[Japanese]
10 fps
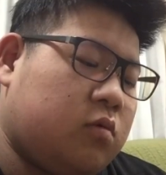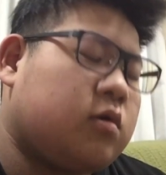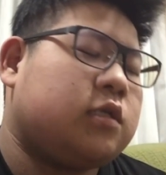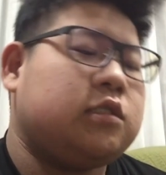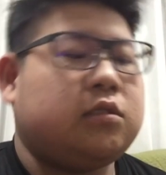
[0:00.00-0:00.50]
お
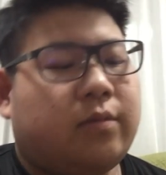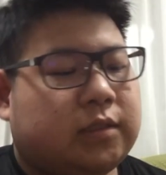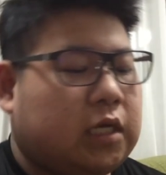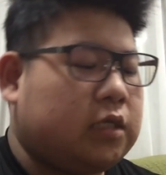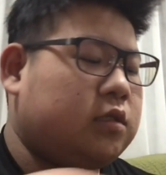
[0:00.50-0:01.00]
かしいんだよま
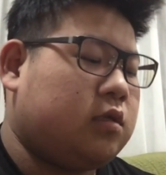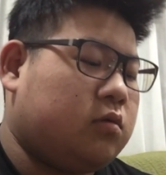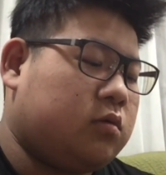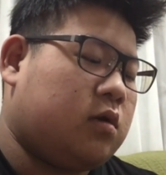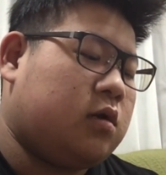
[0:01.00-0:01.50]
ず入ってる
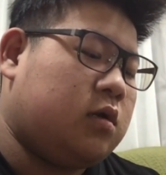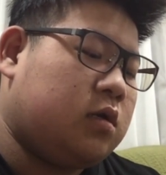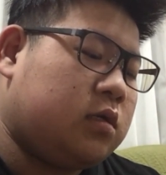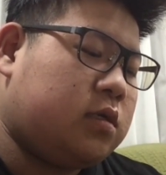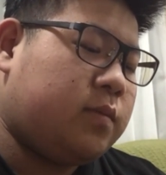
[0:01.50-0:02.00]
ことが
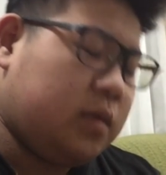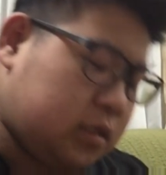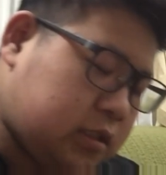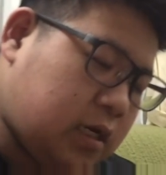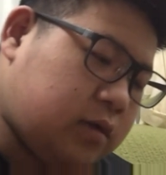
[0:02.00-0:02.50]
君は
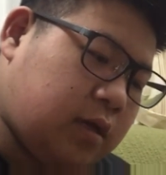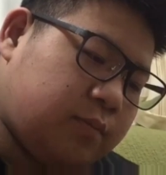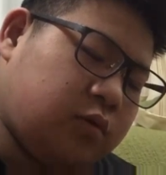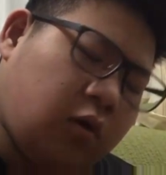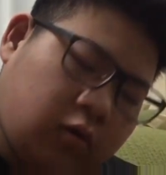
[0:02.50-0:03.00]
違うね。
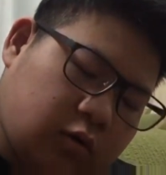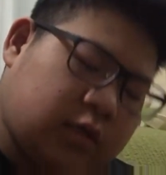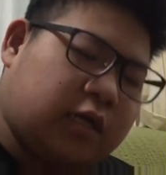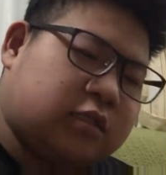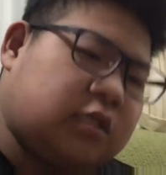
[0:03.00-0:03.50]

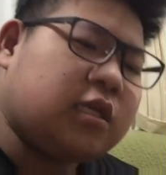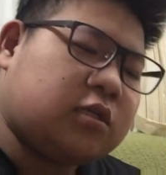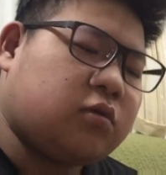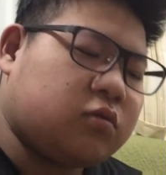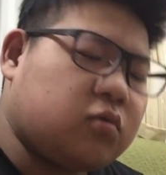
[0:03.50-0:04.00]
ブロッコリーが好きな
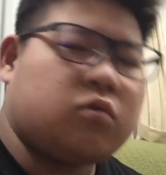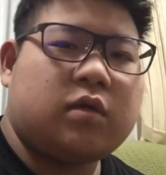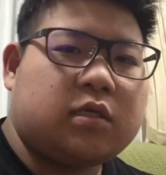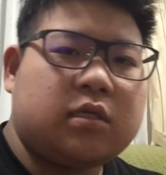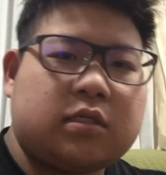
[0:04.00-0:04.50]
人のところへ行きな